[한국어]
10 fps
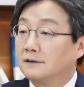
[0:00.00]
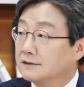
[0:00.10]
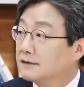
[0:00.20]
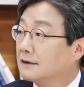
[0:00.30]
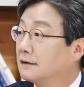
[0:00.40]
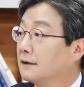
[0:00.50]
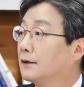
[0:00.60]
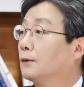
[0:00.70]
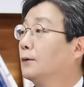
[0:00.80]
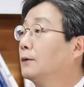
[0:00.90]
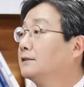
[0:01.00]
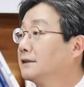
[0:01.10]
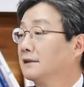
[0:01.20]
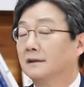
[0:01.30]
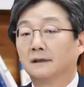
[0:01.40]
전세를 내고
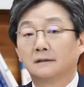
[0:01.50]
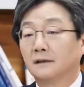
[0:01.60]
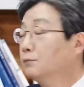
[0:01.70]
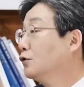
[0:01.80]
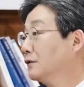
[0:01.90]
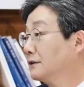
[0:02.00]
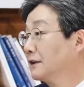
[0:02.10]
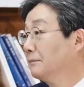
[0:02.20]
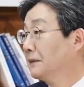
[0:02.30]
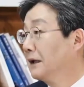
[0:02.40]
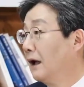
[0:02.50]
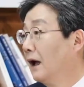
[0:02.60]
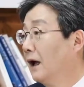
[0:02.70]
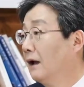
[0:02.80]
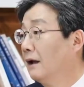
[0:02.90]
월세를 내는 그 물건들입니다. 네.